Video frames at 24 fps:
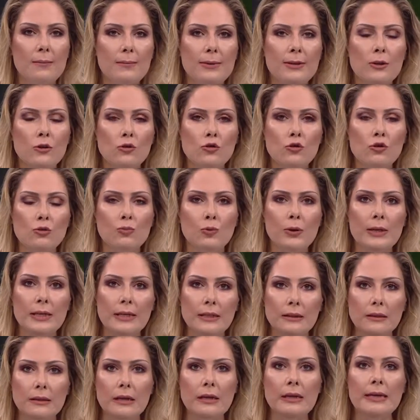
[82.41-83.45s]
Biliyorsunuz bu
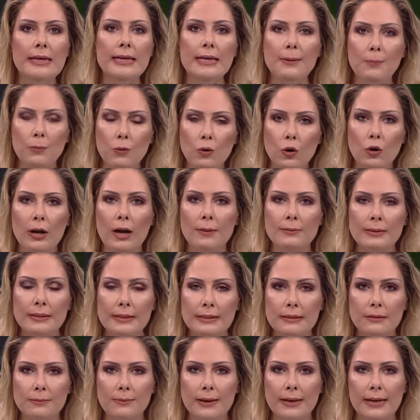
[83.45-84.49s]
yıl ilk programdan
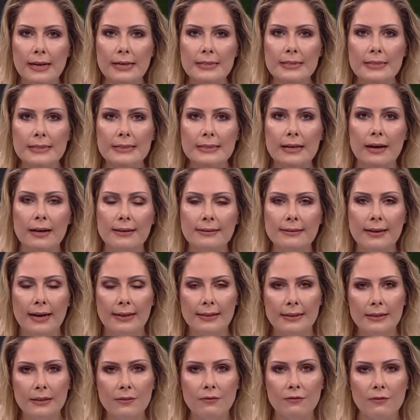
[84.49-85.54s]
itibaren sizi
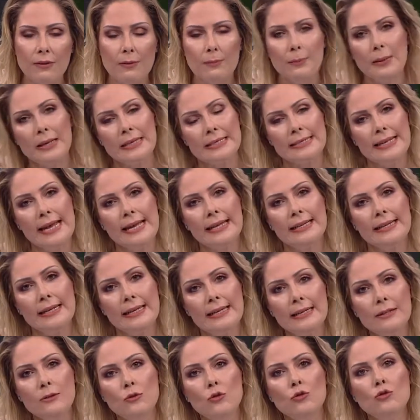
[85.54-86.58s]
alternatif alternatif ve
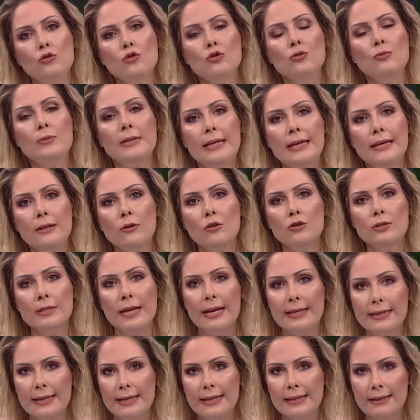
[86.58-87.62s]
mesleklerin dönüşümüyle ilgili
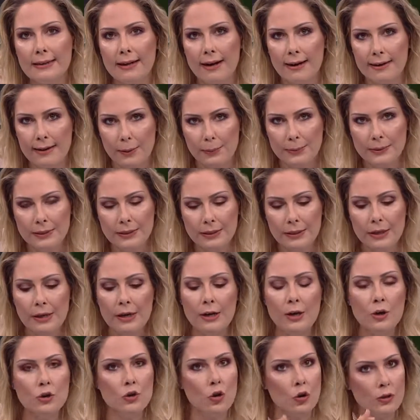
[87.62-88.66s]
özel yayınlar yaptık.
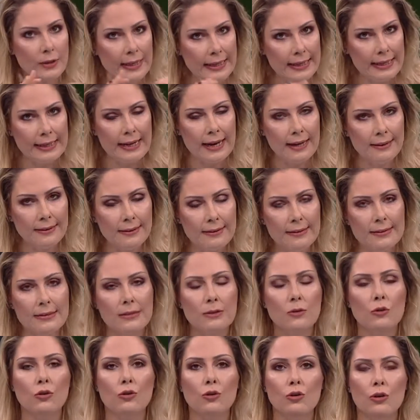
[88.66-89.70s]
Çok da
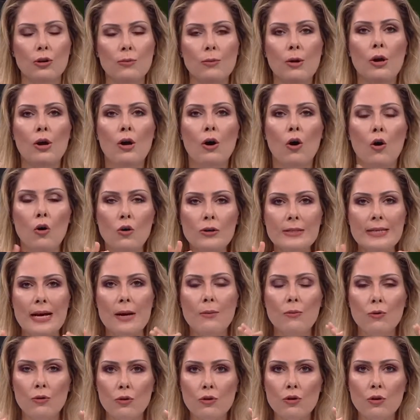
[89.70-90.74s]
ilgilendiğinizi görüyorum. O
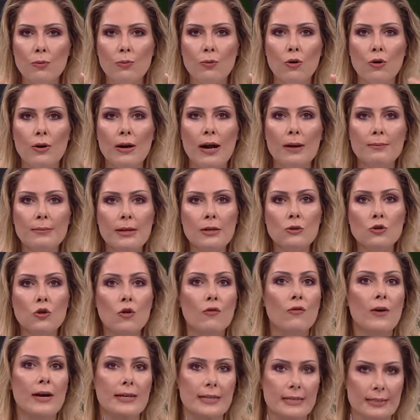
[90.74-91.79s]
yüzden bugünkü programdan
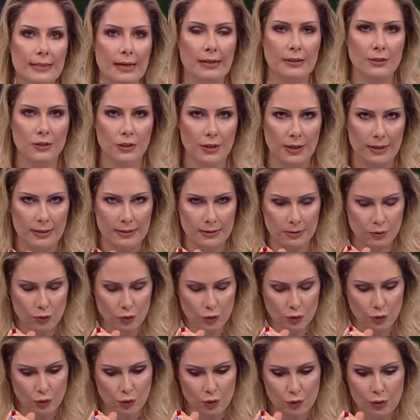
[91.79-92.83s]
çok fayda sağlayacağınızı
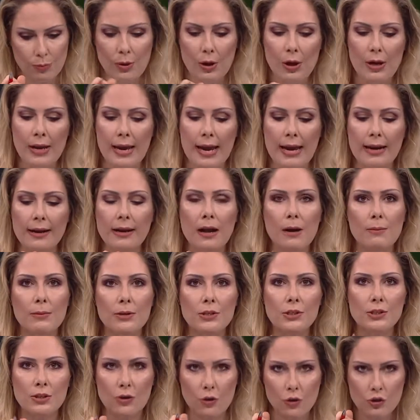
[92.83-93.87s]
düşünüyorum. Ekran
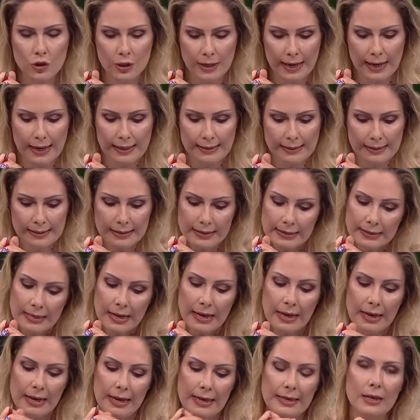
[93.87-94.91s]
başına hoş geldiniz.
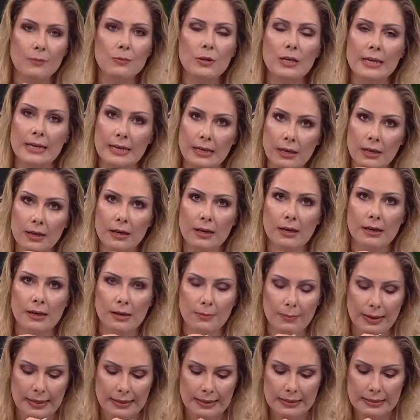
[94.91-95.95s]
Yanında iki
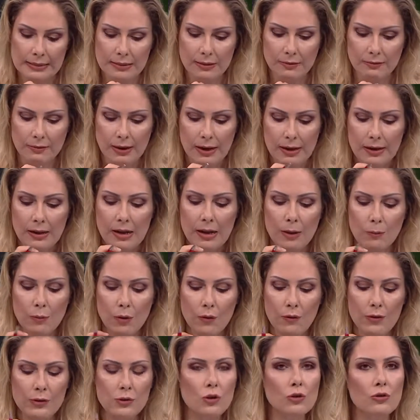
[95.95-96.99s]
kıymetli isim var.
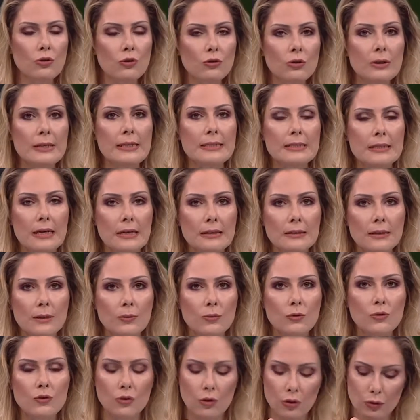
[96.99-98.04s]
Profesör Doktor İhsan
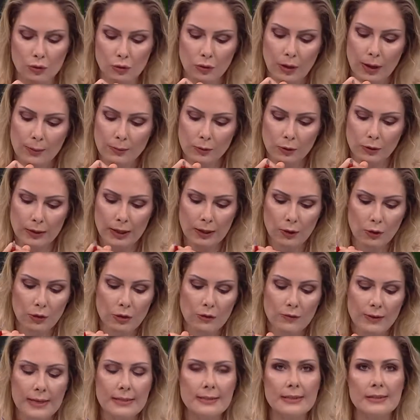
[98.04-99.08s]
Sabuncuoğlu, Abdullah Gül
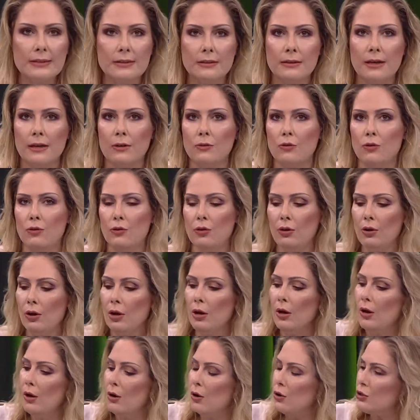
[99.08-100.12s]
Üniversitesi Rektörü.
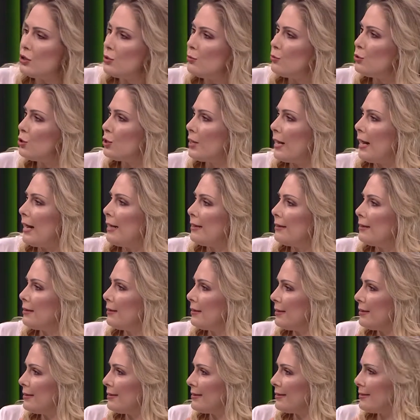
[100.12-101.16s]
Hocam hoş geldiniz.